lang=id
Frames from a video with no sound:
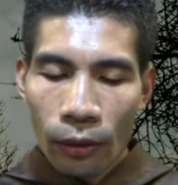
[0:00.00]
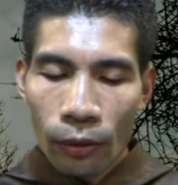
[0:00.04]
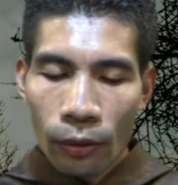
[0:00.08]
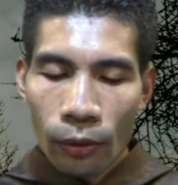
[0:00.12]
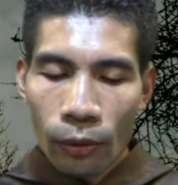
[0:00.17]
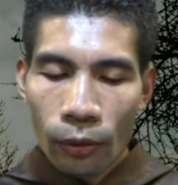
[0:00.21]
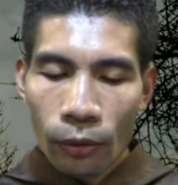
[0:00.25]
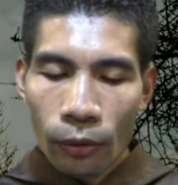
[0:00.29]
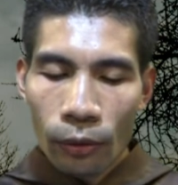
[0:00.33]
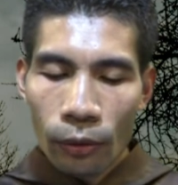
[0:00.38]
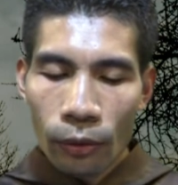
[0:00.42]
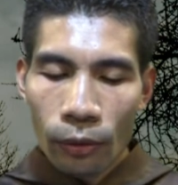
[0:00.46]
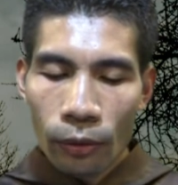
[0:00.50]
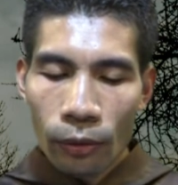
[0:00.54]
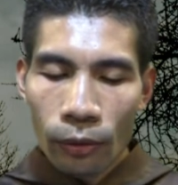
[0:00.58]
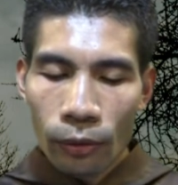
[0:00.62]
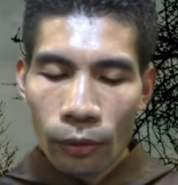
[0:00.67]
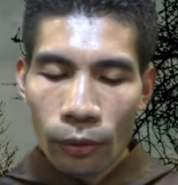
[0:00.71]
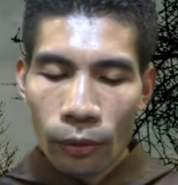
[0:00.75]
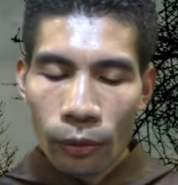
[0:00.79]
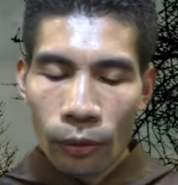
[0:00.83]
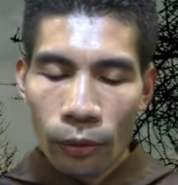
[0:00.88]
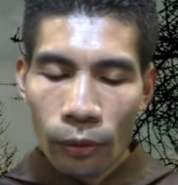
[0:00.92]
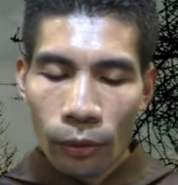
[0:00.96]
untuk
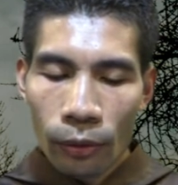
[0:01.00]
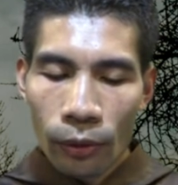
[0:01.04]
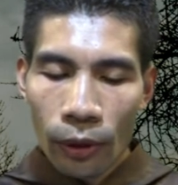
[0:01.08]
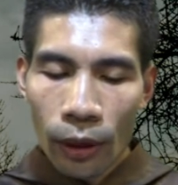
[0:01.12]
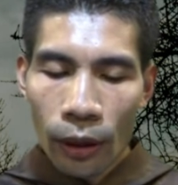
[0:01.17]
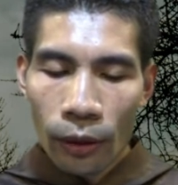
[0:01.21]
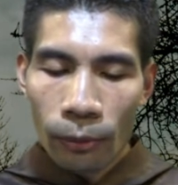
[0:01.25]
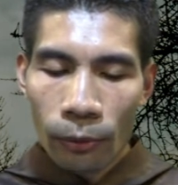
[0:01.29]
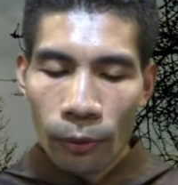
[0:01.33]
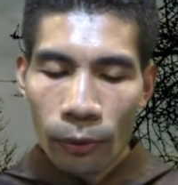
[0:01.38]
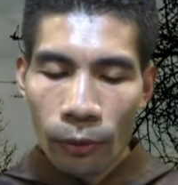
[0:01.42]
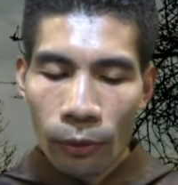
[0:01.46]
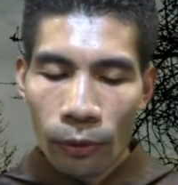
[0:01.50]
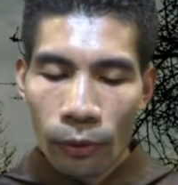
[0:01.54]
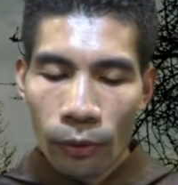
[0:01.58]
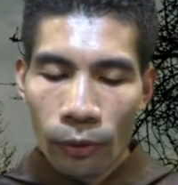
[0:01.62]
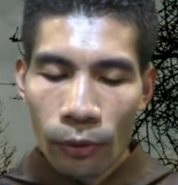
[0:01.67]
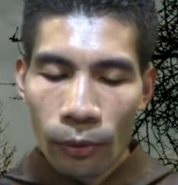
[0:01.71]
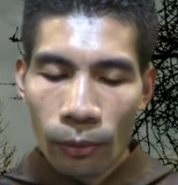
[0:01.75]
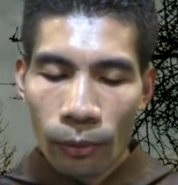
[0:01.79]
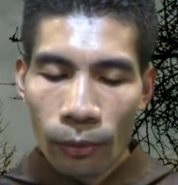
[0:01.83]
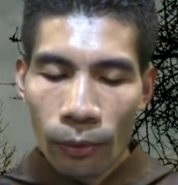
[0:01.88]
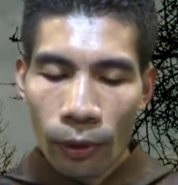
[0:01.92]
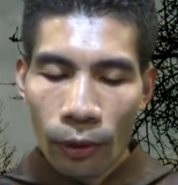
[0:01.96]
tuntunanmu
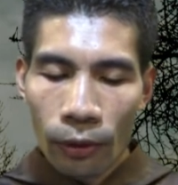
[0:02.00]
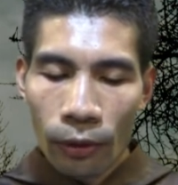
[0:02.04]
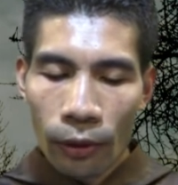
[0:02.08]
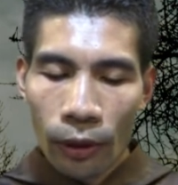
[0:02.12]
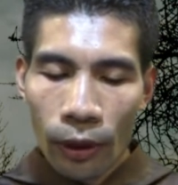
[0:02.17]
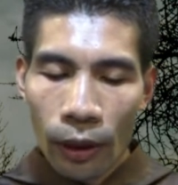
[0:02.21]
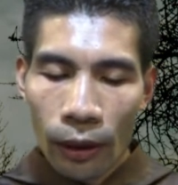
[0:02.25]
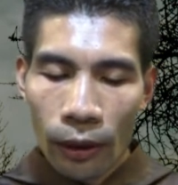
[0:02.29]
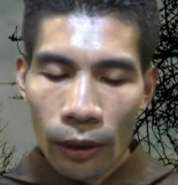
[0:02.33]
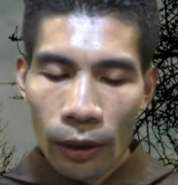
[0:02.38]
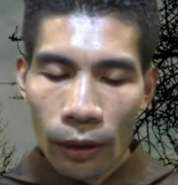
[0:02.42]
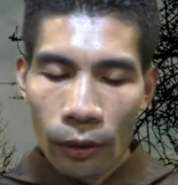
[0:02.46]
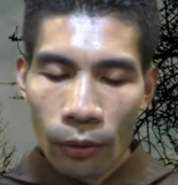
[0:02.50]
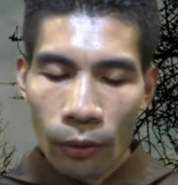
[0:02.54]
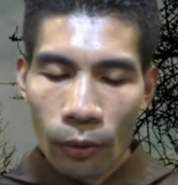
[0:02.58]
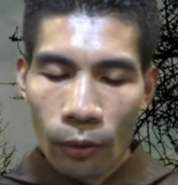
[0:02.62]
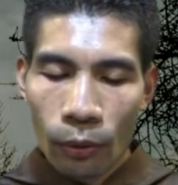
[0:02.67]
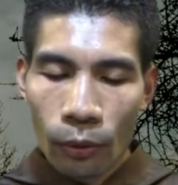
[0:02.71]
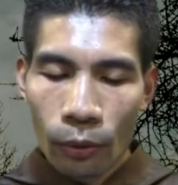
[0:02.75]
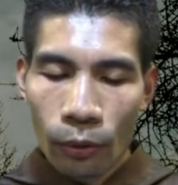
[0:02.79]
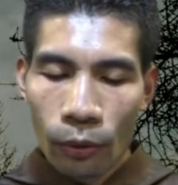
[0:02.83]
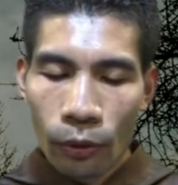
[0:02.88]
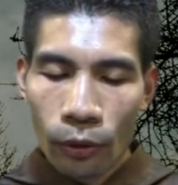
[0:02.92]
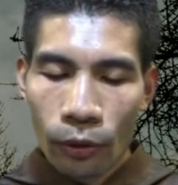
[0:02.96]
melalui karya roh
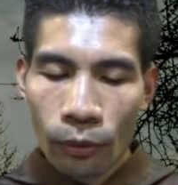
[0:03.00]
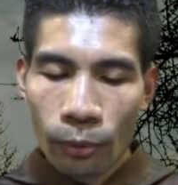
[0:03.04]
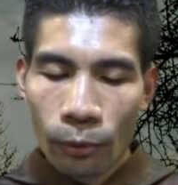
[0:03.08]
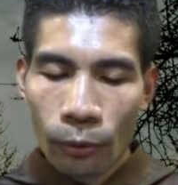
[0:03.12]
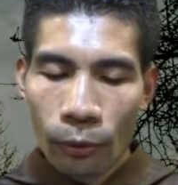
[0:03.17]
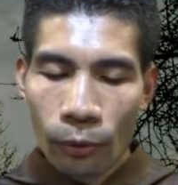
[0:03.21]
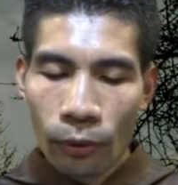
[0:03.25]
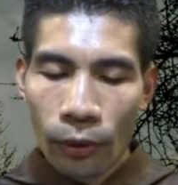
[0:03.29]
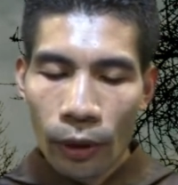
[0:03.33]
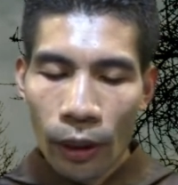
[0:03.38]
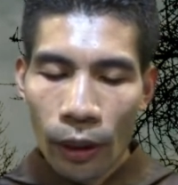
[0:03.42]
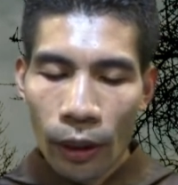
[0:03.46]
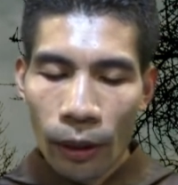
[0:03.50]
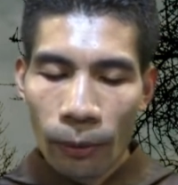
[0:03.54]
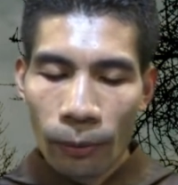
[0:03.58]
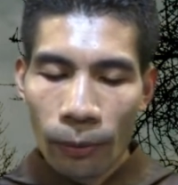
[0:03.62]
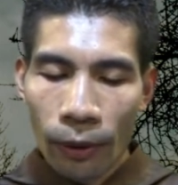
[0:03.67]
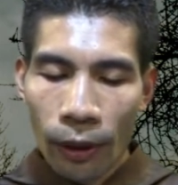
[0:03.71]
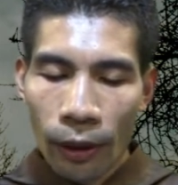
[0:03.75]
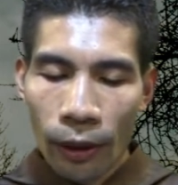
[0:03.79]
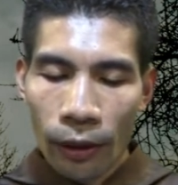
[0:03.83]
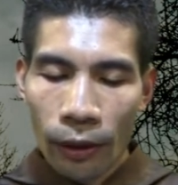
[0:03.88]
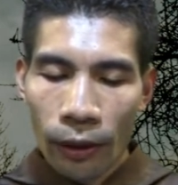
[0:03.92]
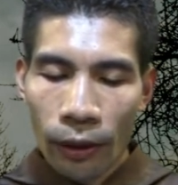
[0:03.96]
kudusmu dalam
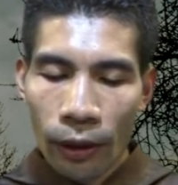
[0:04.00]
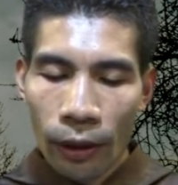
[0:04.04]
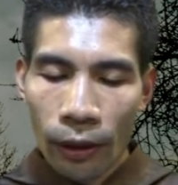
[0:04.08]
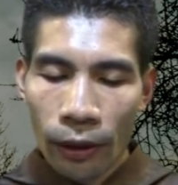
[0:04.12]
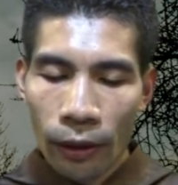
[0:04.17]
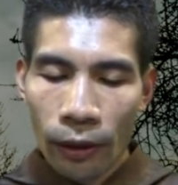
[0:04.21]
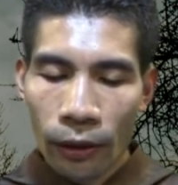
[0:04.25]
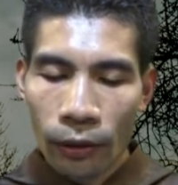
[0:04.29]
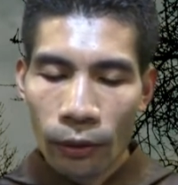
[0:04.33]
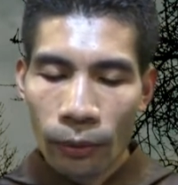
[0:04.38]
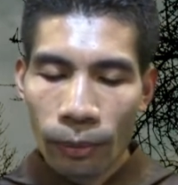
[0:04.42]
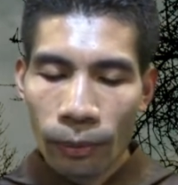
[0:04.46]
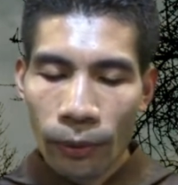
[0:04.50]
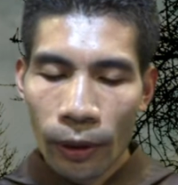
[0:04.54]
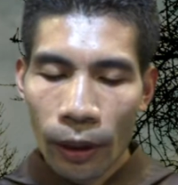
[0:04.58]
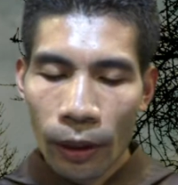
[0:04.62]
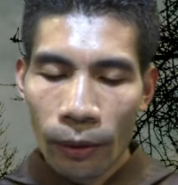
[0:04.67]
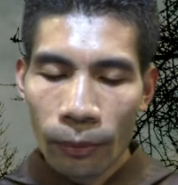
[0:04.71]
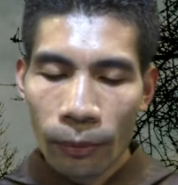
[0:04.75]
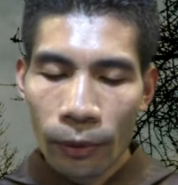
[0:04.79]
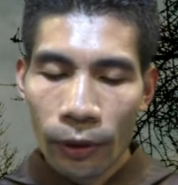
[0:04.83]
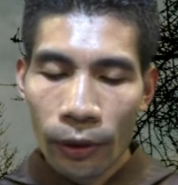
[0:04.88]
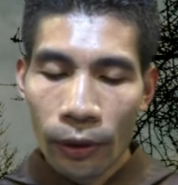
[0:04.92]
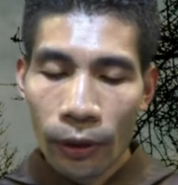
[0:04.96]
hari-hari hidup
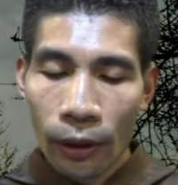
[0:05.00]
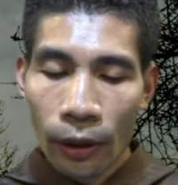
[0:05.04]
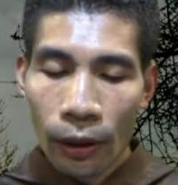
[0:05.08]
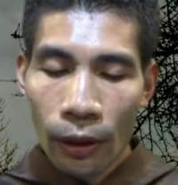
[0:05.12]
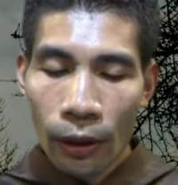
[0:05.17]
kami.